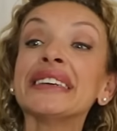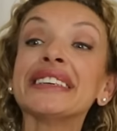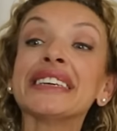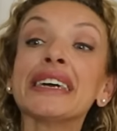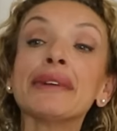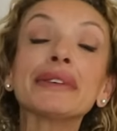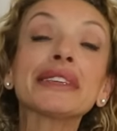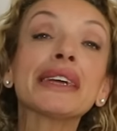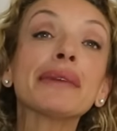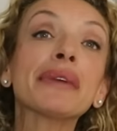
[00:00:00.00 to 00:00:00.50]

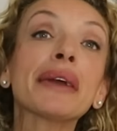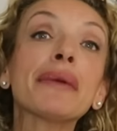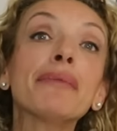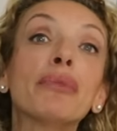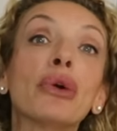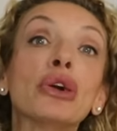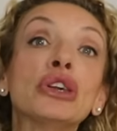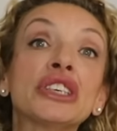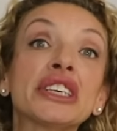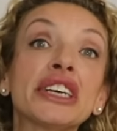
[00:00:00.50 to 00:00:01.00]
Lleva
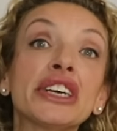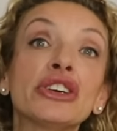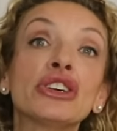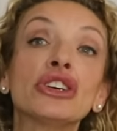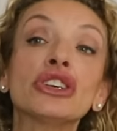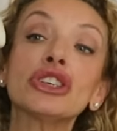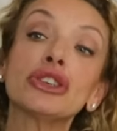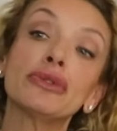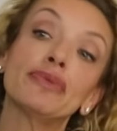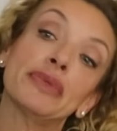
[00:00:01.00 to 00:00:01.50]
también
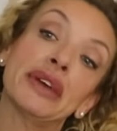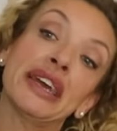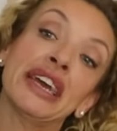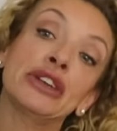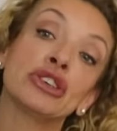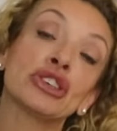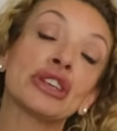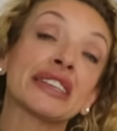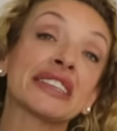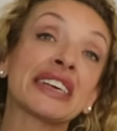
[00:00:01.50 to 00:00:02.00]
bolsillos
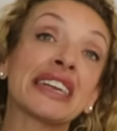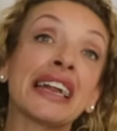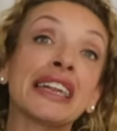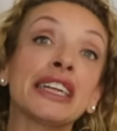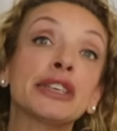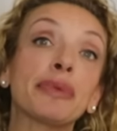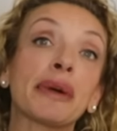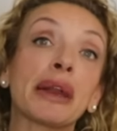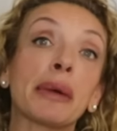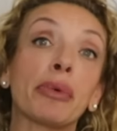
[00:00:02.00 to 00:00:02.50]
en los
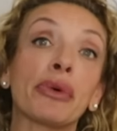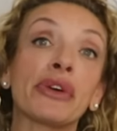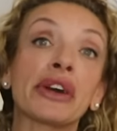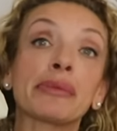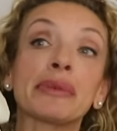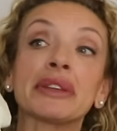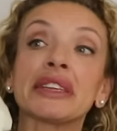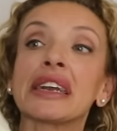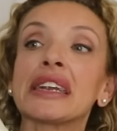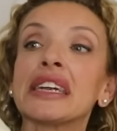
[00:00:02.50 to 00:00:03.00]
laterales para
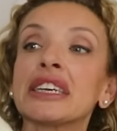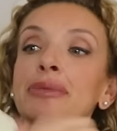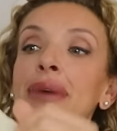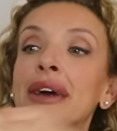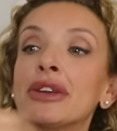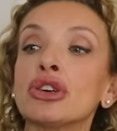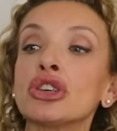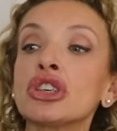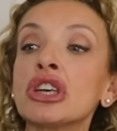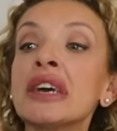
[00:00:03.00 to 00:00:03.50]
poder meter las
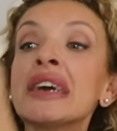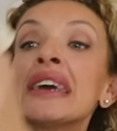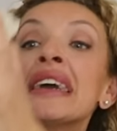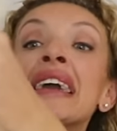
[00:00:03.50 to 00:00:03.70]
manos